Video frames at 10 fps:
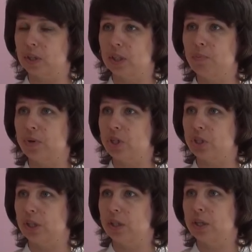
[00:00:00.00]
К нам
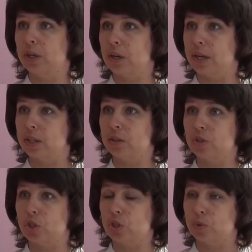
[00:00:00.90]
приезжал Игорь
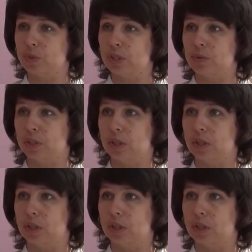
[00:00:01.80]
Леонидович Шпицберг,